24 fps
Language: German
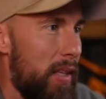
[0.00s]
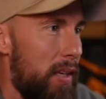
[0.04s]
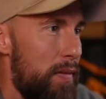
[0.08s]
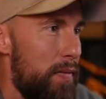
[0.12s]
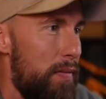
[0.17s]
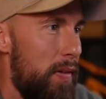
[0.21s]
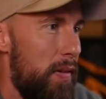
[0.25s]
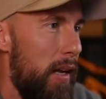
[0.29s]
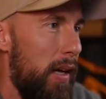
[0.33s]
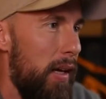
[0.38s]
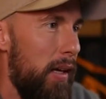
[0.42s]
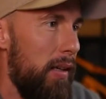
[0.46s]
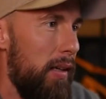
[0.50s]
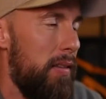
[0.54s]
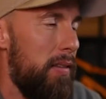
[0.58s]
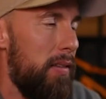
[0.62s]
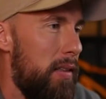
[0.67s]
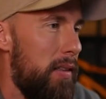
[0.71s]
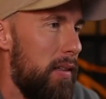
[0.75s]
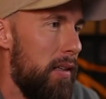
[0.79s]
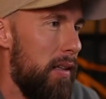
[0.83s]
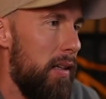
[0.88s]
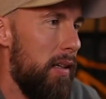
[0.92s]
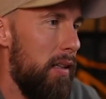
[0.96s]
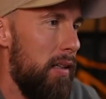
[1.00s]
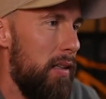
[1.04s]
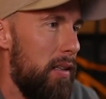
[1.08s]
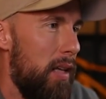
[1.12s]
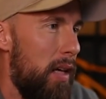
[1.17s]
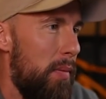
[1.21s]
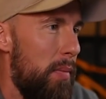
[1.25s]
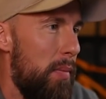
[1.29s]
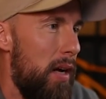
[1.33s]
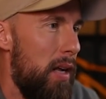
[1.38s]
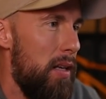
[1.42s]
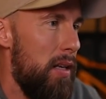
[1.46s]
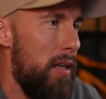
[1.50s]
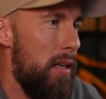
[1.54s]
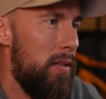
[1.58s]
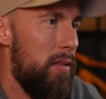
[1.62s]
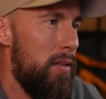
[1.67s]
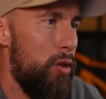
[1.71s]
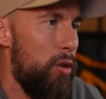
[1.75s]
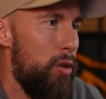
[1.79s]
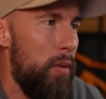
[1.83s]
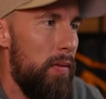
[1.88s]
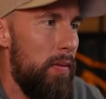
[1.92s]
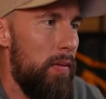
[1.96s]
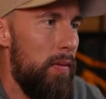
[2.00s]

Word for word: Vielleicht äh, rede ich da mal drüber,